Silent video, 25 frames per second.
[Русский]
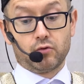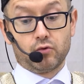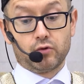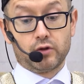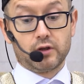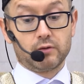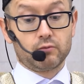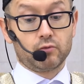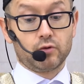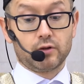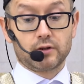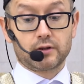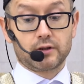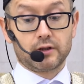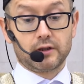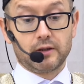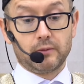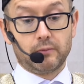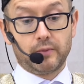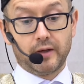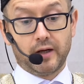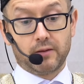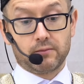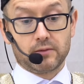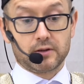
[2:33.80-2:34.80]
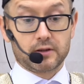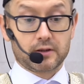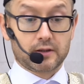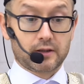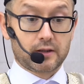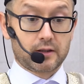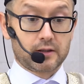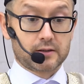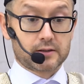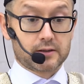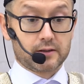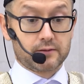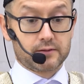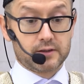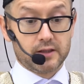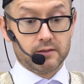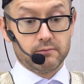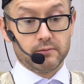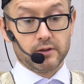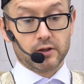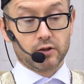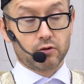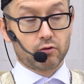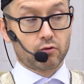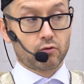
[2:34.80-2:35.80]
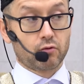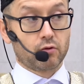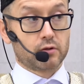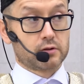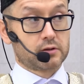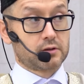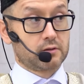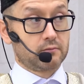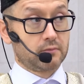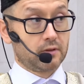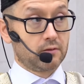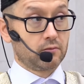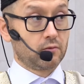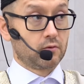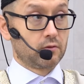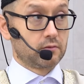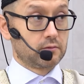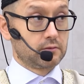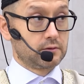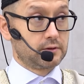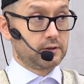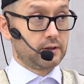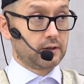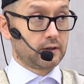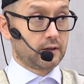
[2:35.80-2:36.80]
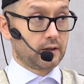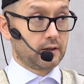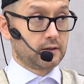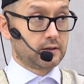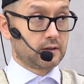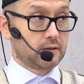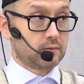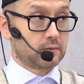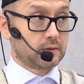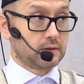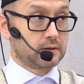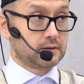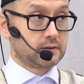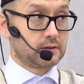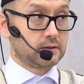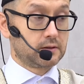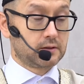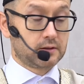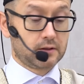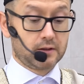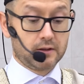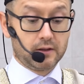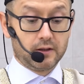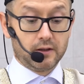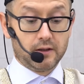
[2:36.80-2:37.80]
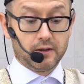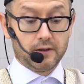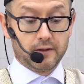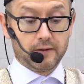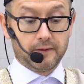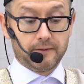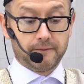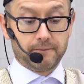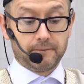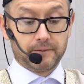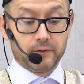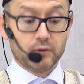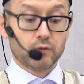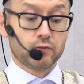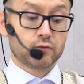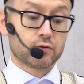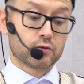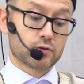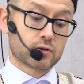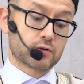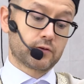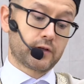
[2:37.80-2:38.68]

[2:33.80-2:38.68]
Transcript: Ну ему это не прямо такие совсем легко самому деньги эти оплатить, но в